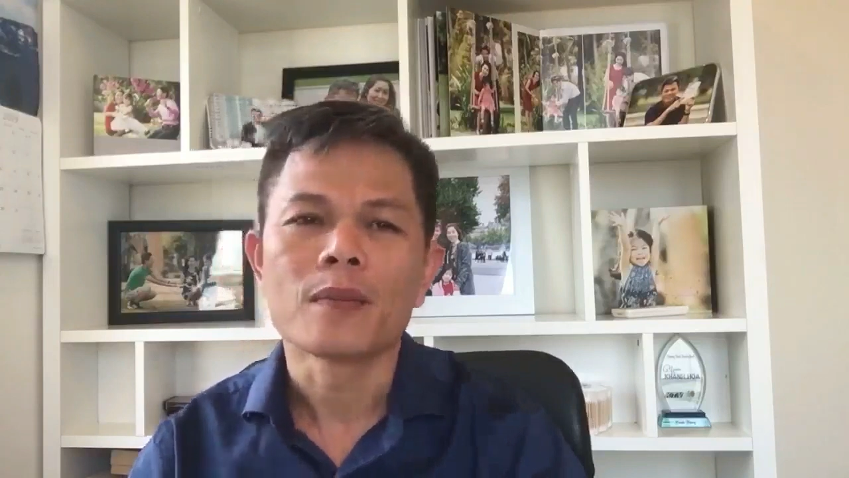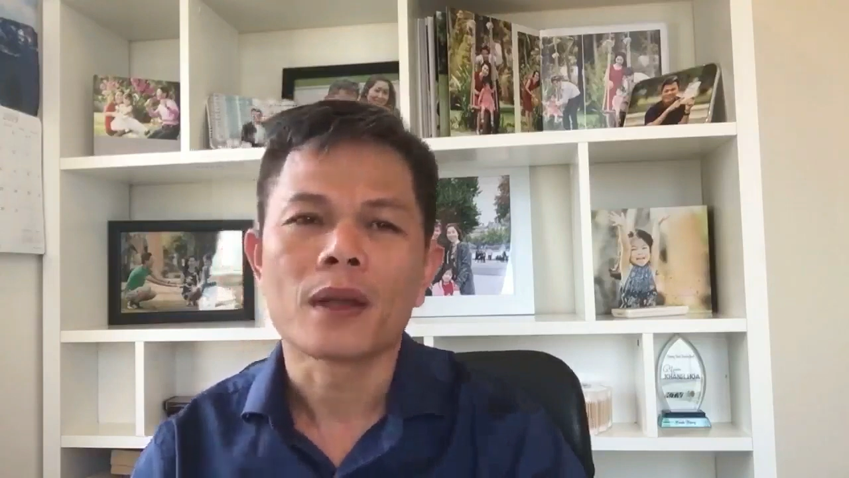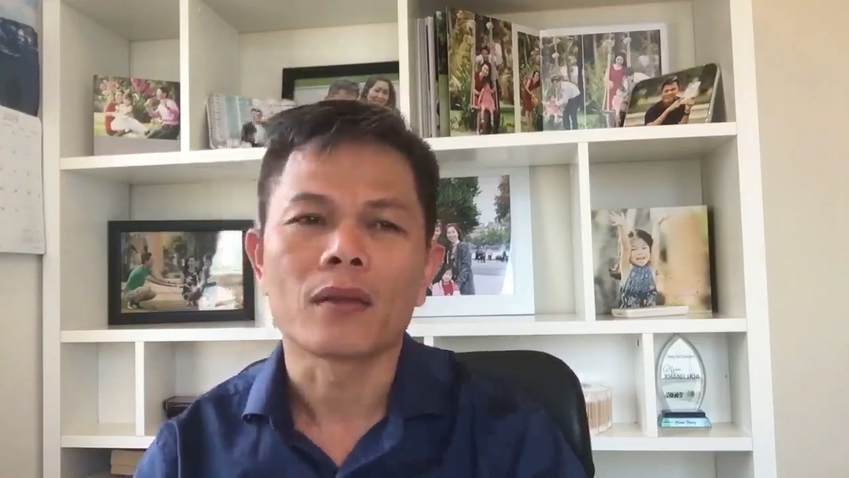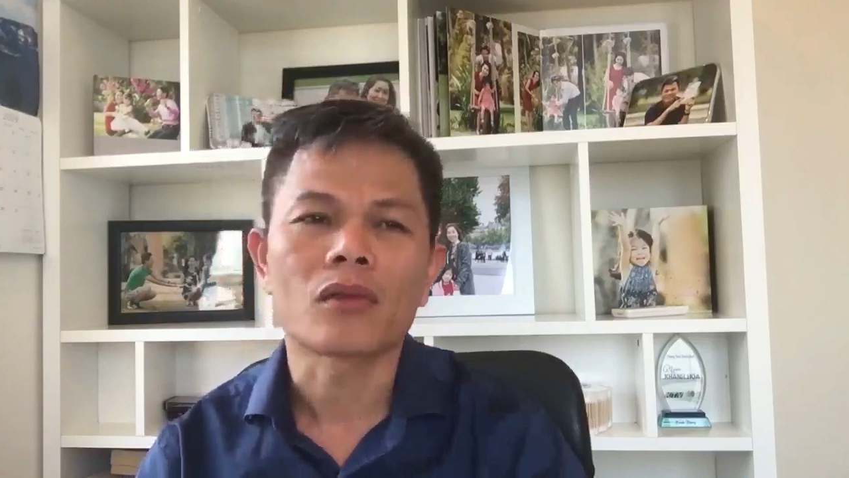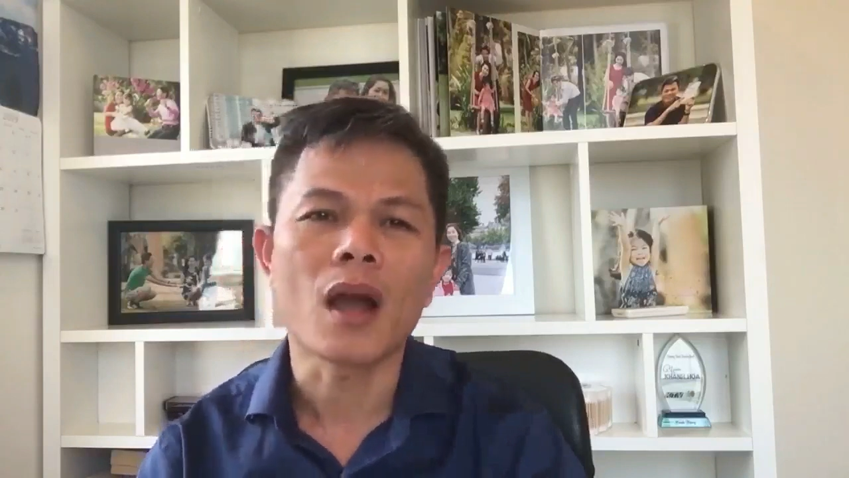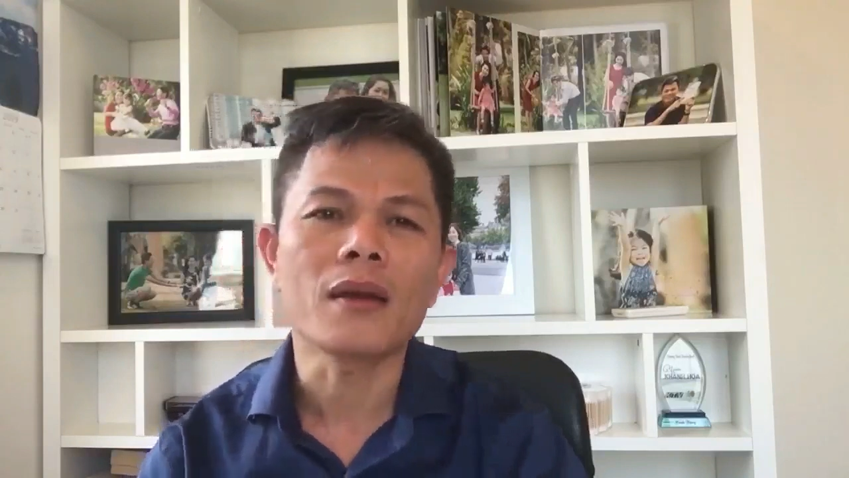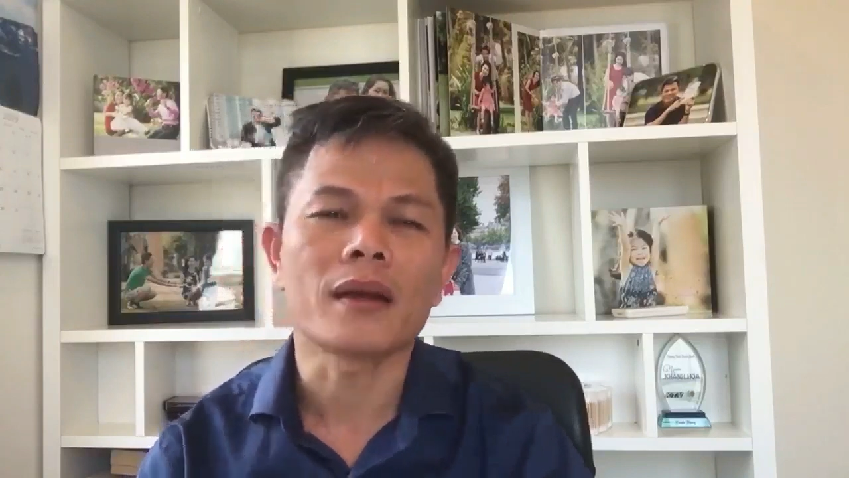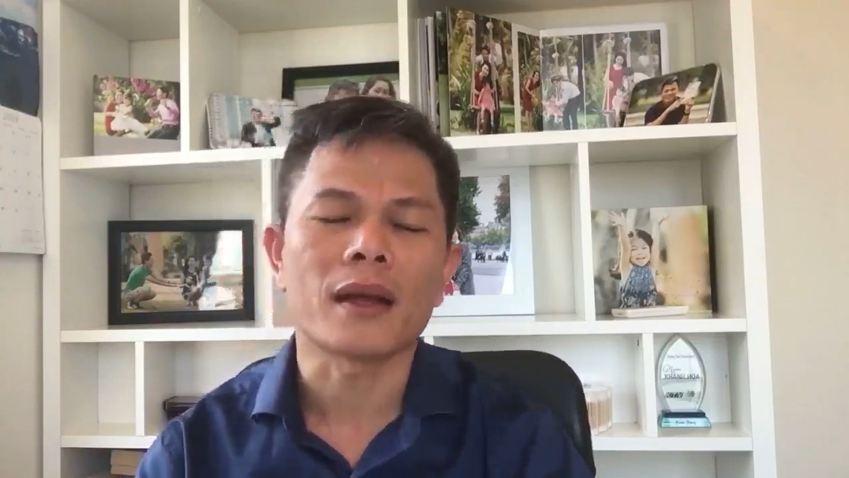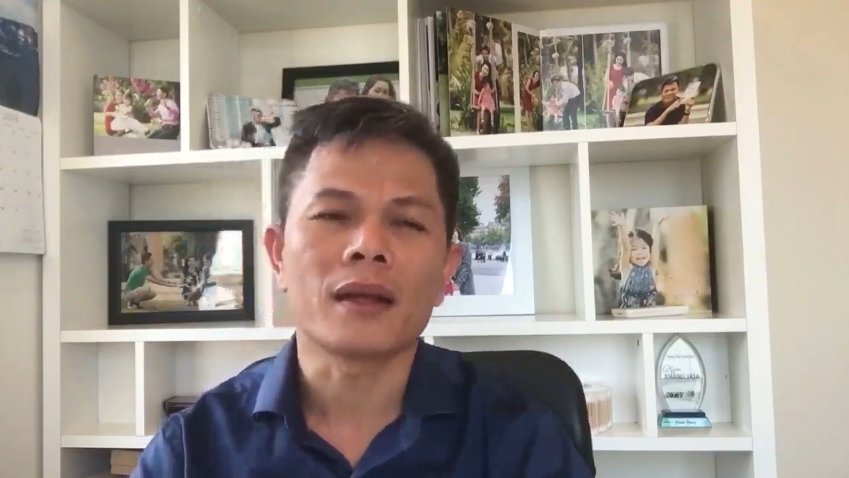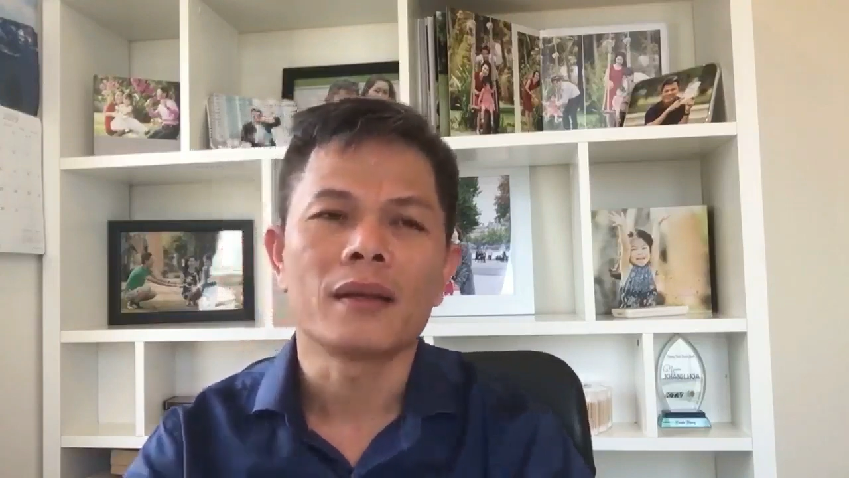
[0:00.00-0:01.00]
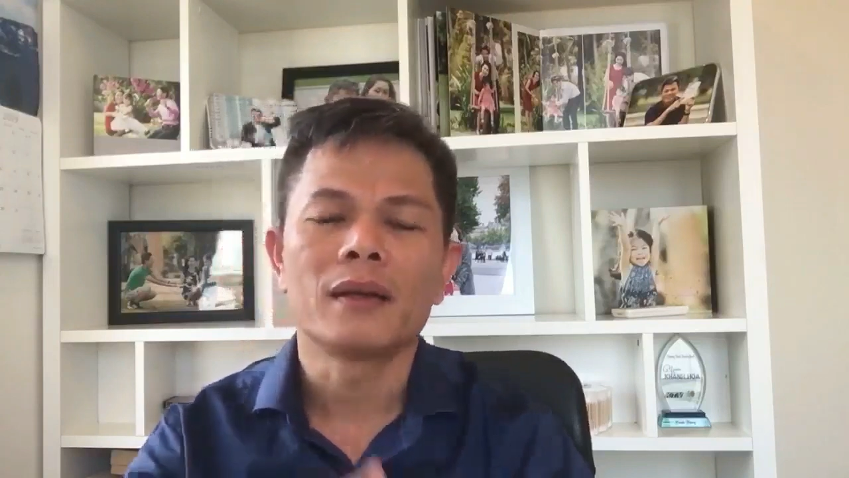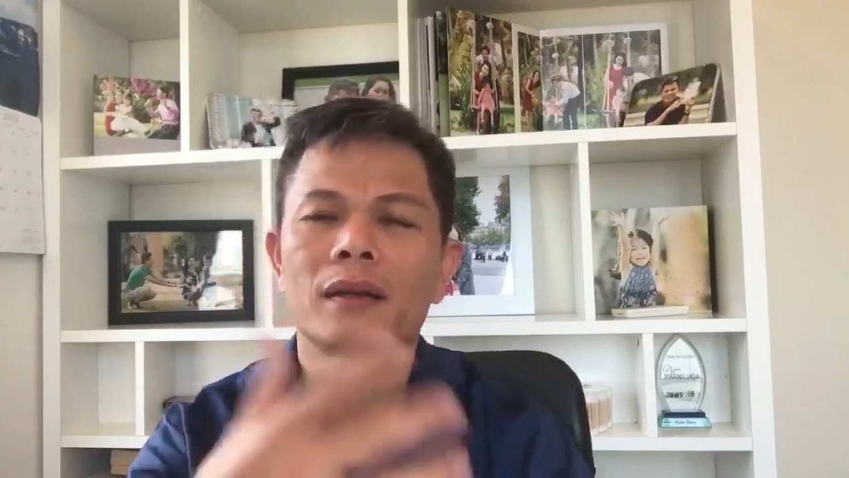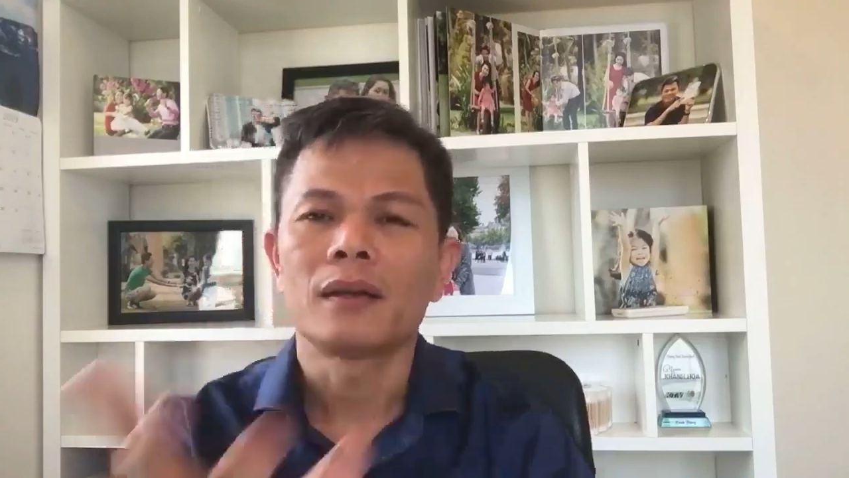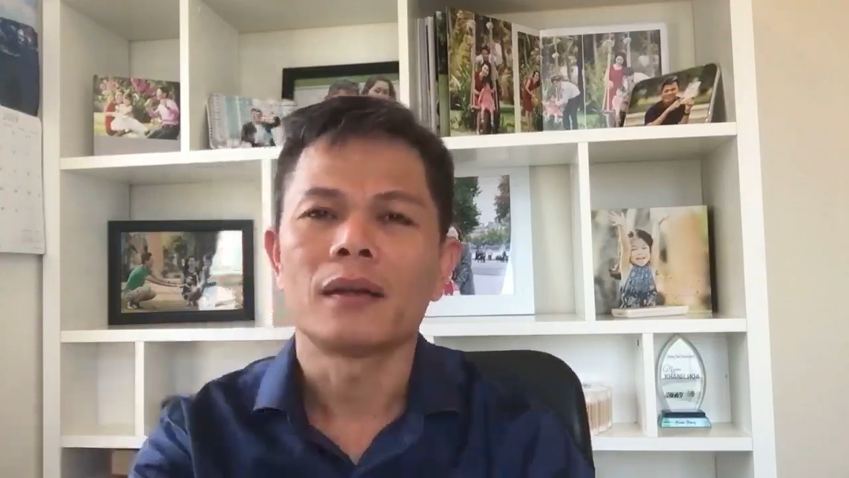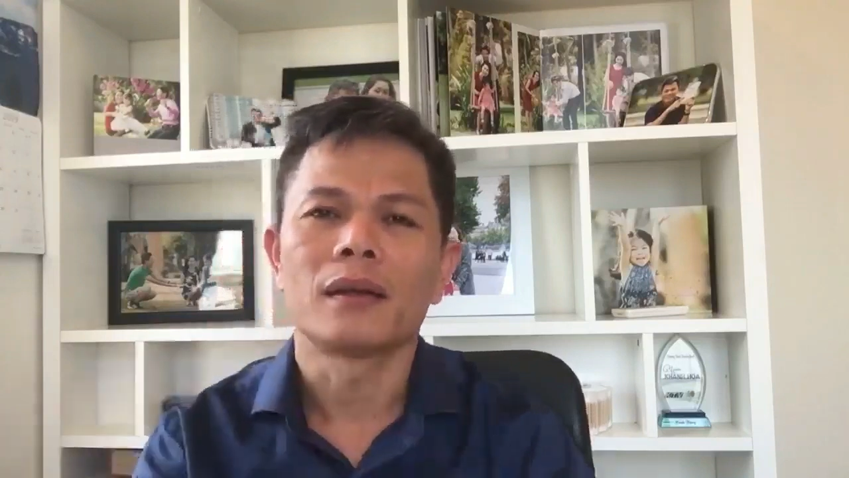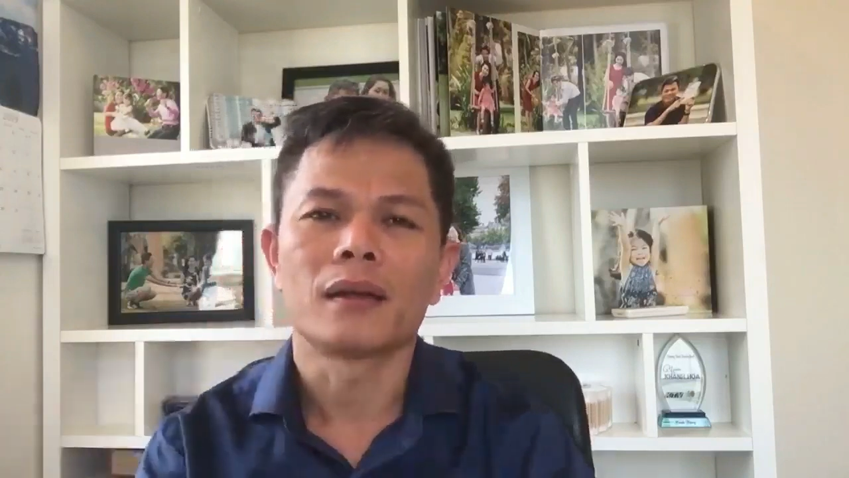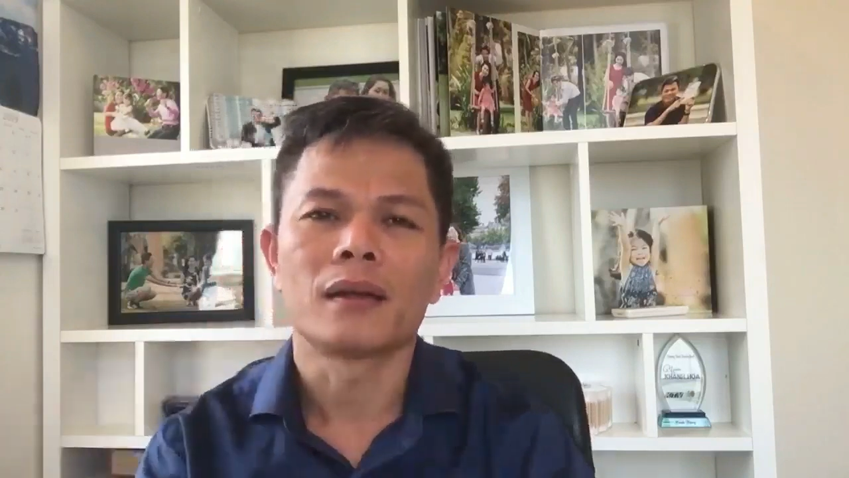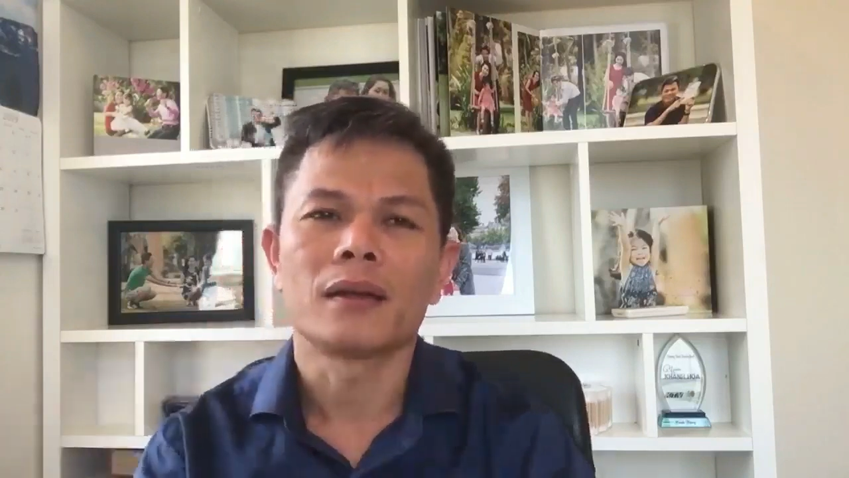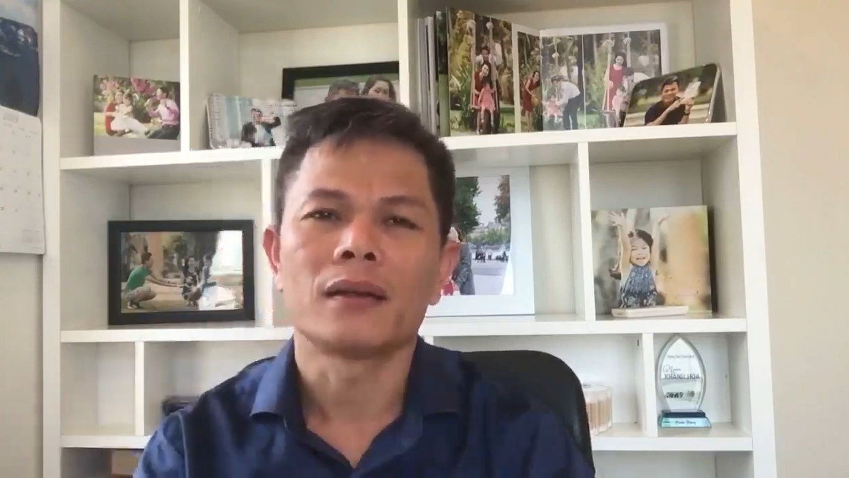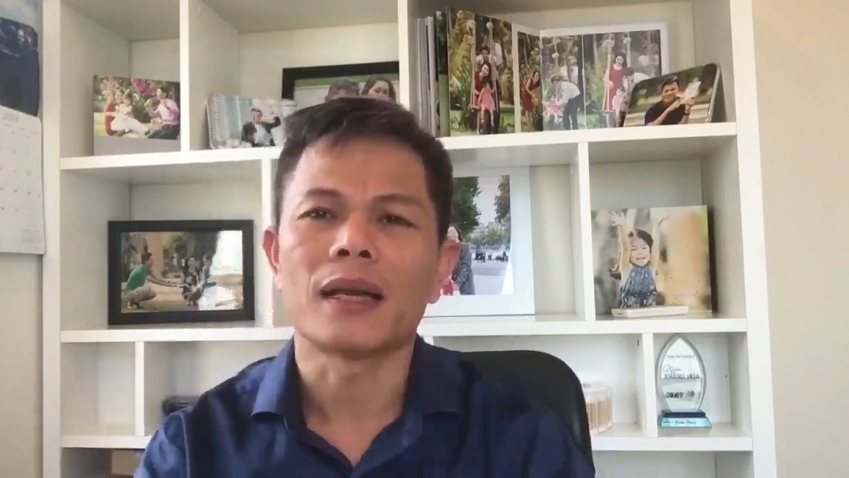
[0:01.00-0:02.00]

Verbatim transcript: à, tết này nè à,